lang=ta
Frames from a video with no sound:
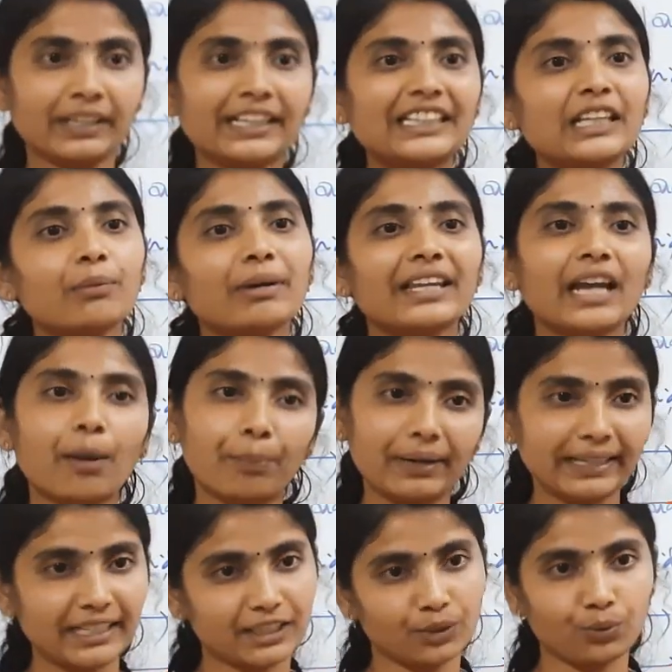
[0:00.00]
இந்த மாதிரி
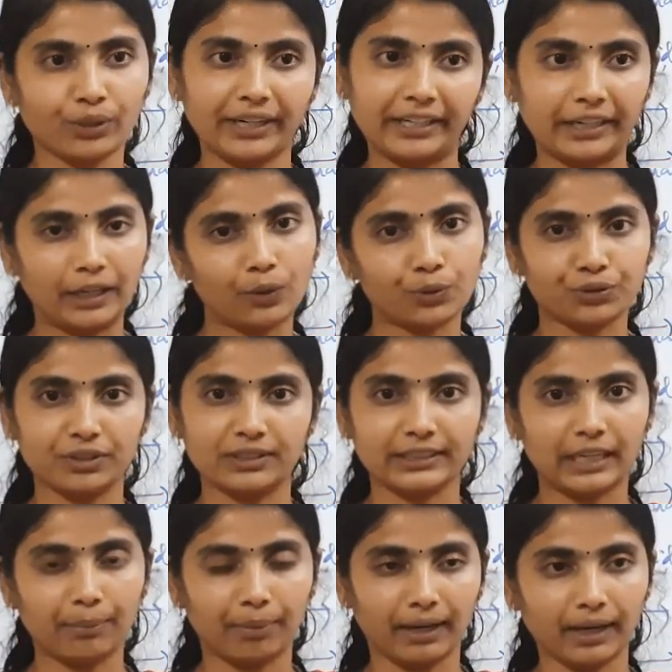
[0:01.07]
அப்ளிகேஷன் ஓரியன்டாக கொஷின்ஸ்
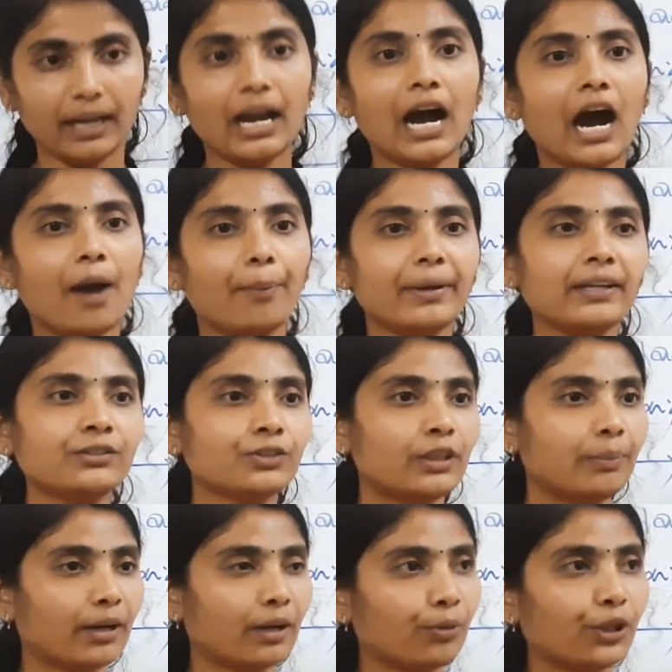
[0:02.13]
கேட்பாங்க அப்படின்னு
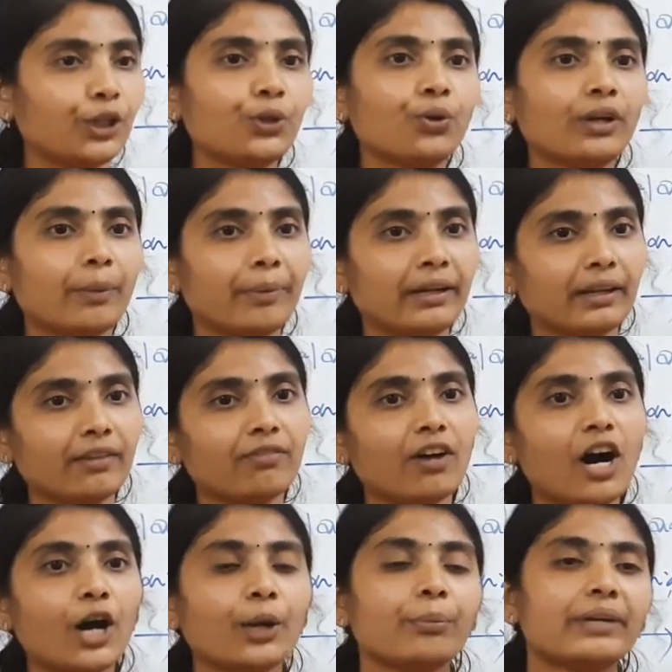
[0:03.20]
சொல்லி பார்க்கும்போது இன்னொன்று அப்படின்றது
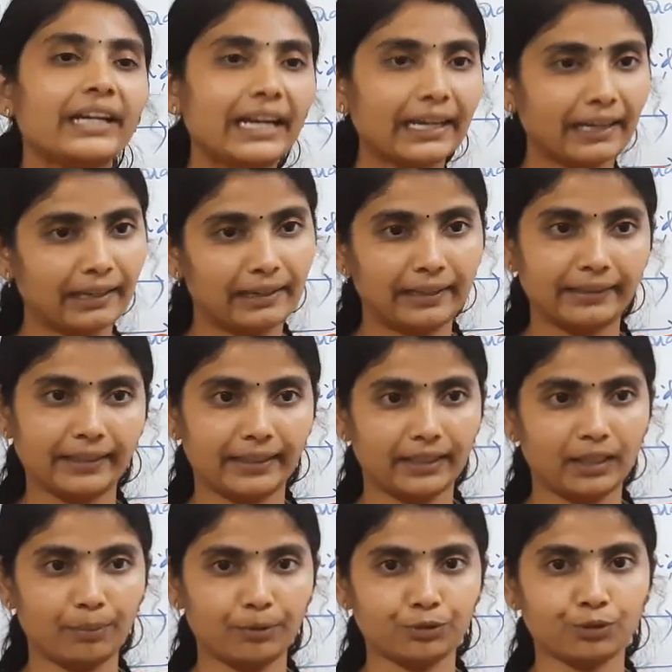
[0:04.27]
வானம் நீல கலரில்
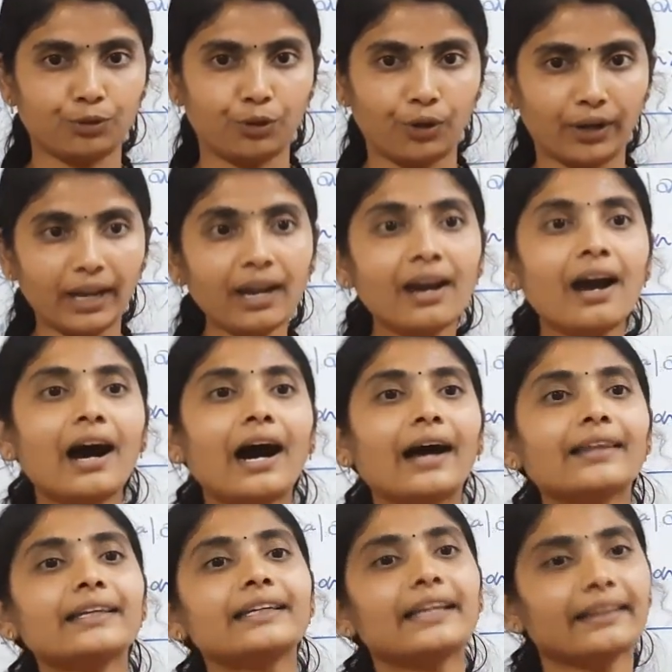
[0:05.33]
தெரியுது அப்படின்னு சொன்னோன்னா
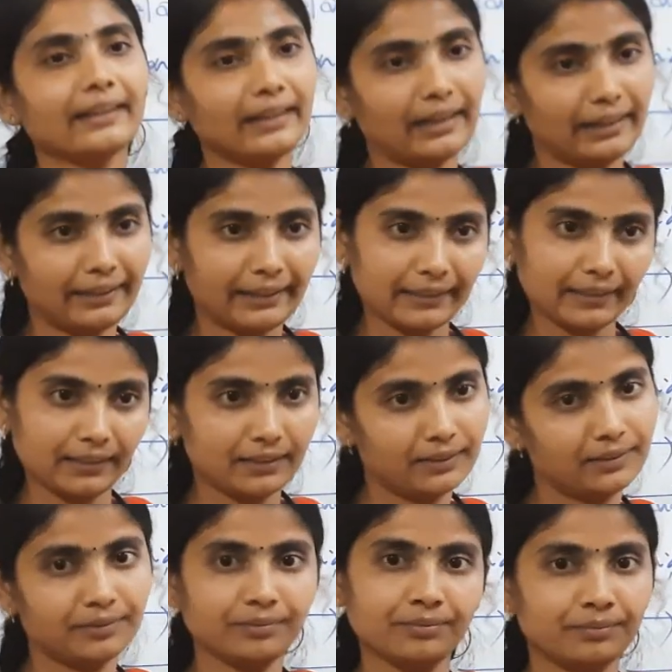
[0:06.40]
அது எதனால் நடக்குது
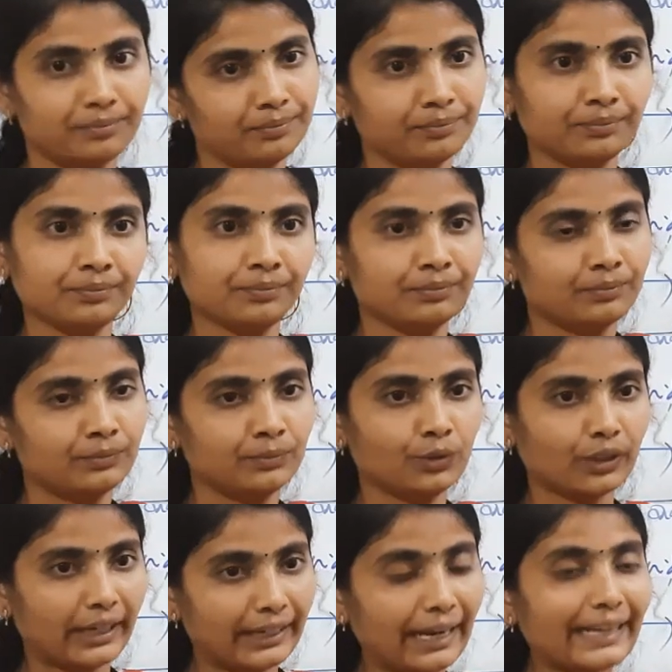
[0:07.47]

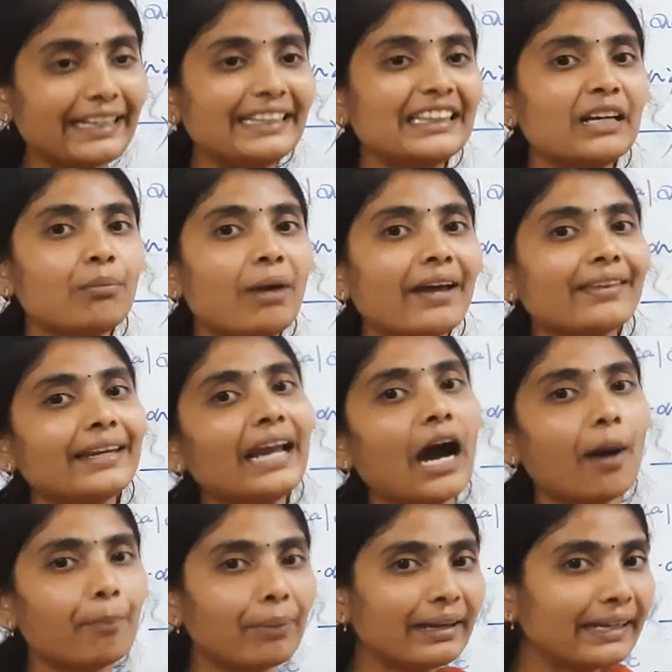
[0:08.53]
ஓகேங்களா இந்த மாதிரி
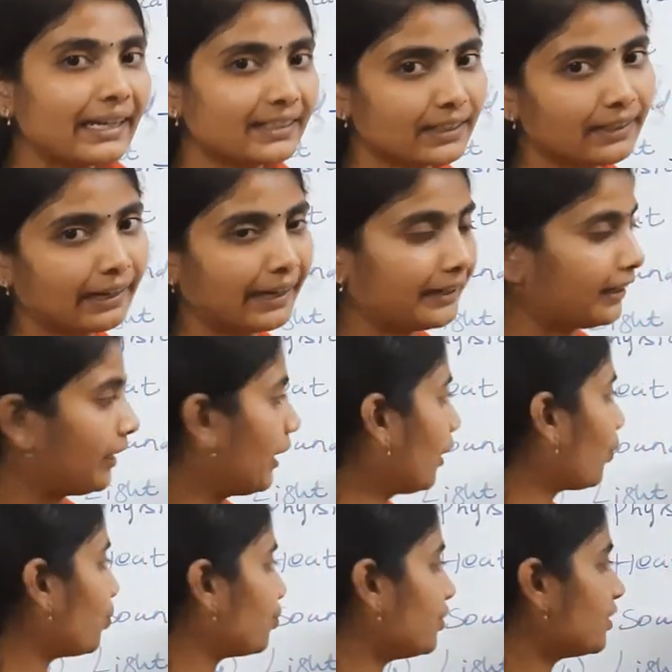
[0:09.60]
அப்ளிகேஷன்
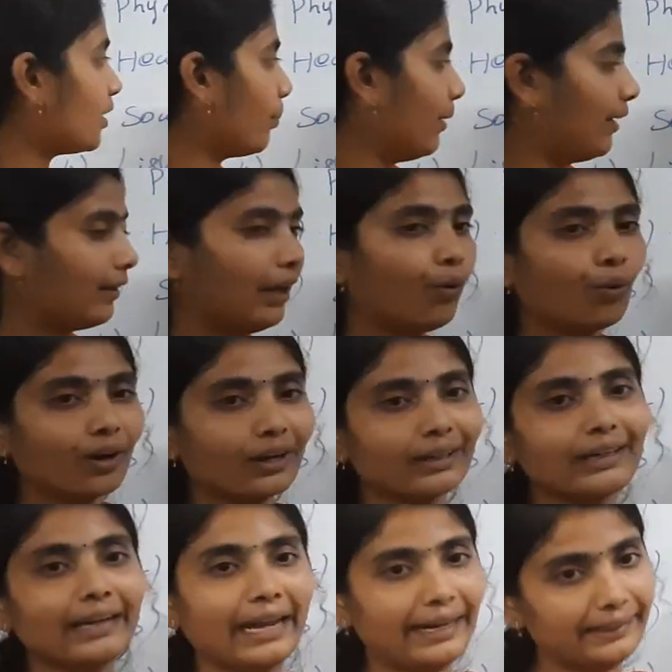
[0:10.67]
ரிலேட்டடான கொஷின்ஸ் அப்படின்றது தான்
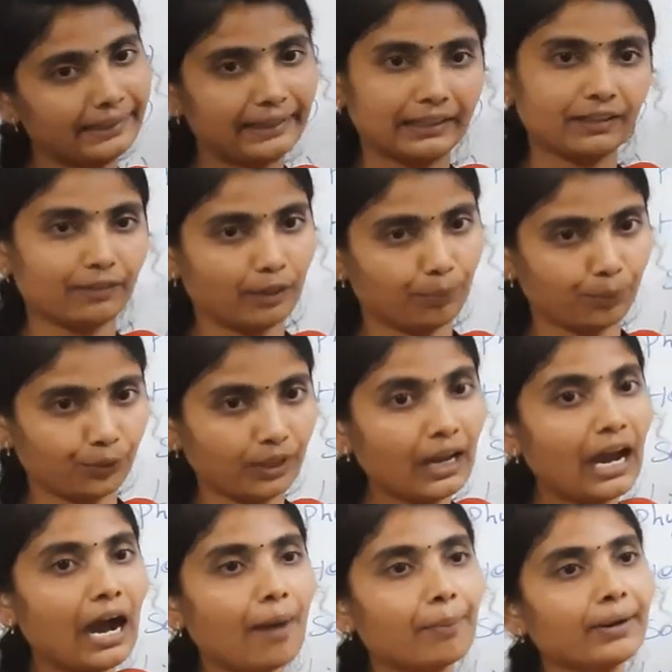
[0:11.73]
உங்களுக்கு லைட்லேருந்து வரப்போகுது
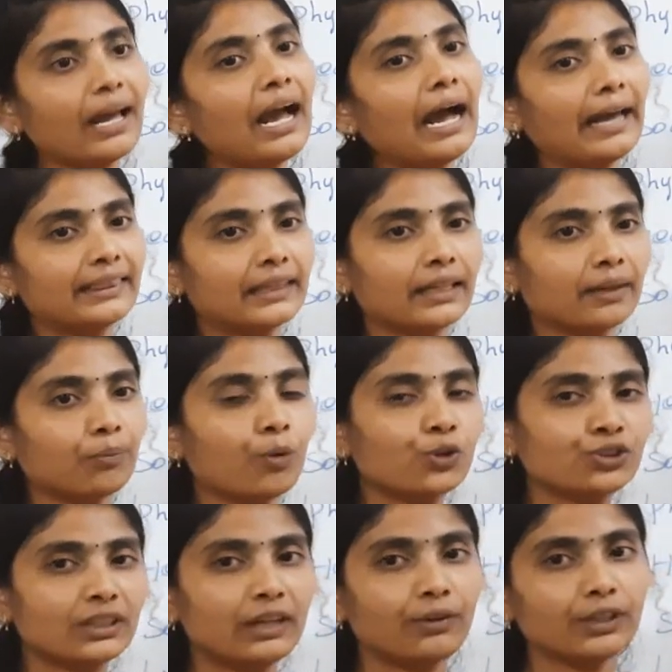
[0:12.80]
அப்போனா அந்த
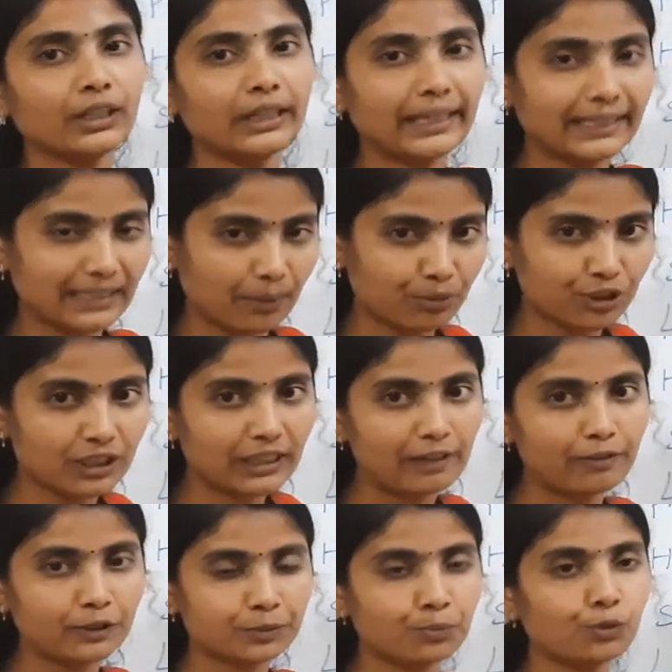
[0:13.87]
புக்ஸில் வந்து நீங்கள் சமச்சீர்
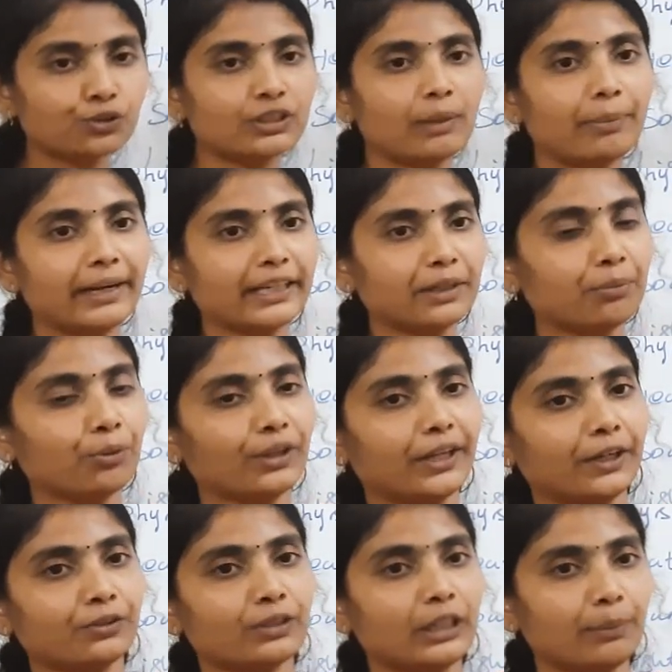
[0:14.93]
கல்வி புக்ஸில்
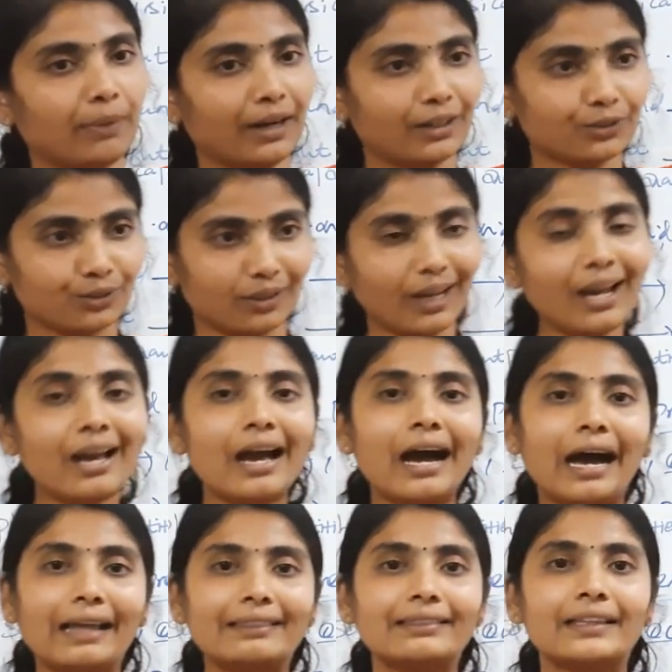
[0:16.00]
படிக்கும்போது என்ன சொல்லியிருப்பாங்கன்னு சொன்னால்
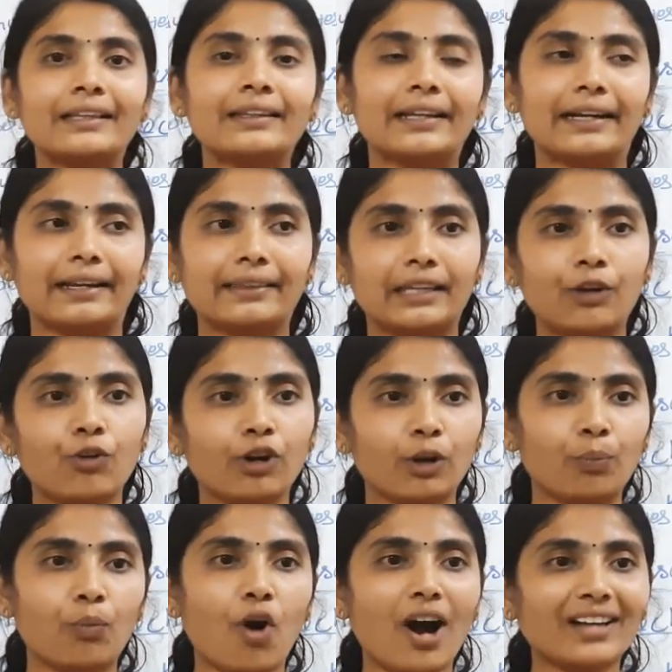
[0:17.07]
அந்தந்த இடத்துல
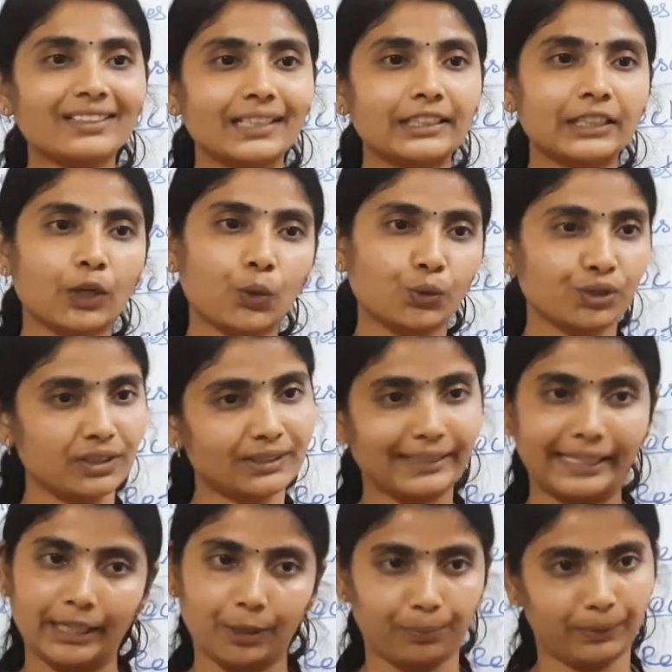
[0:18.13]
உங்களுக்கு பாக்ஸில் சில
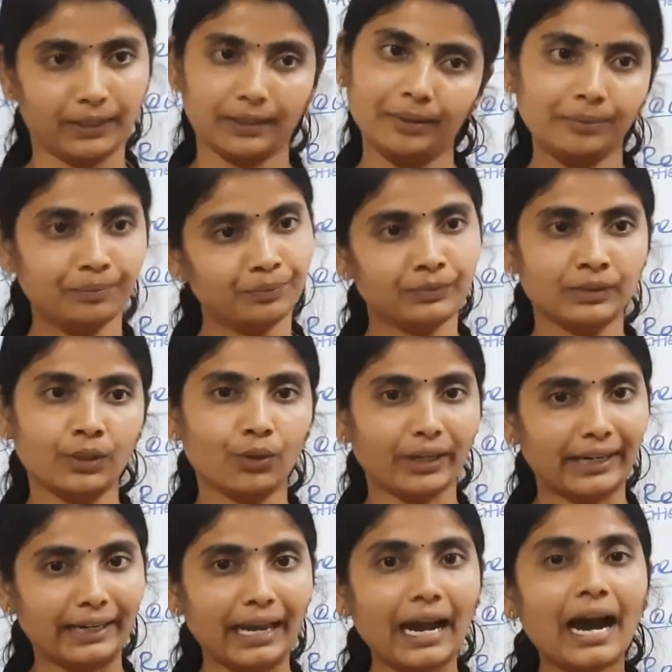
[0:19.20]
கொஷின்ஸ் கேட்டிருப்பாங்க
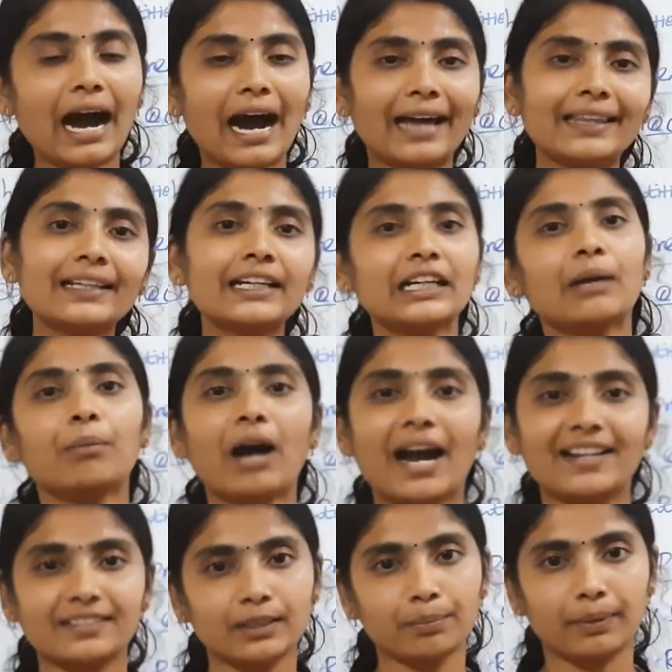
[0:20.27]
ஓகேங்களா அதுக்கு நம்ம
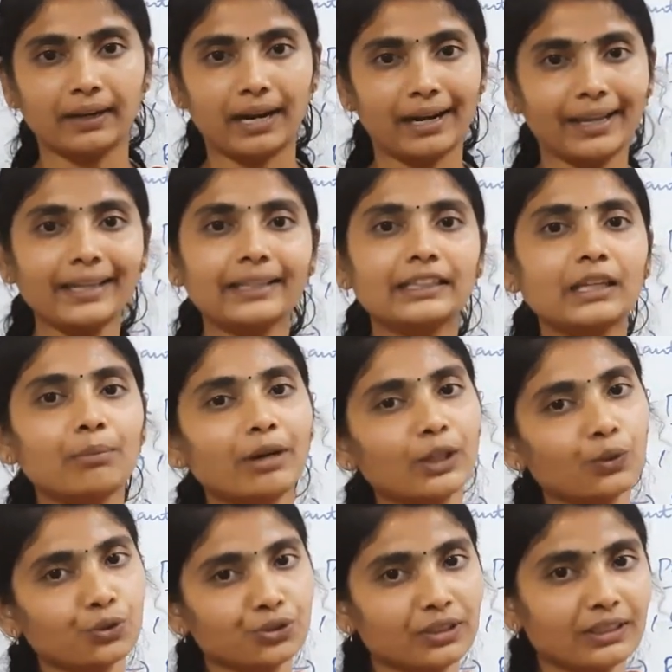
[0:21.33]
ஆன்சர் பண்ணாலே இந்த
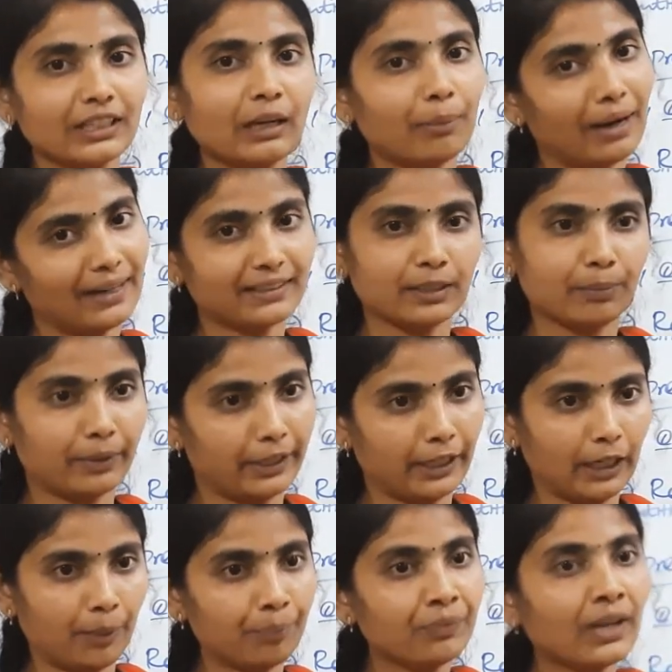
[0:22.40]
மாதிரி கொஷினுக்கு நம்ம ஆன்சர்
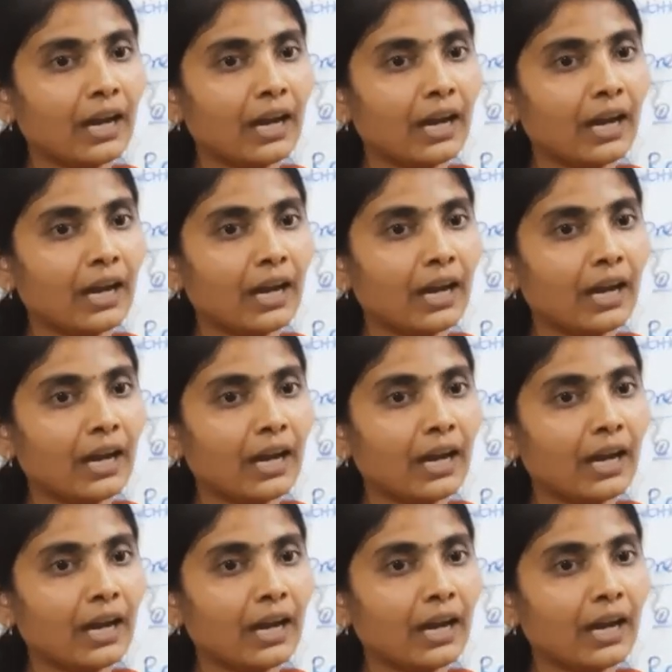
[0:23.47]
பண்ணிடலாம்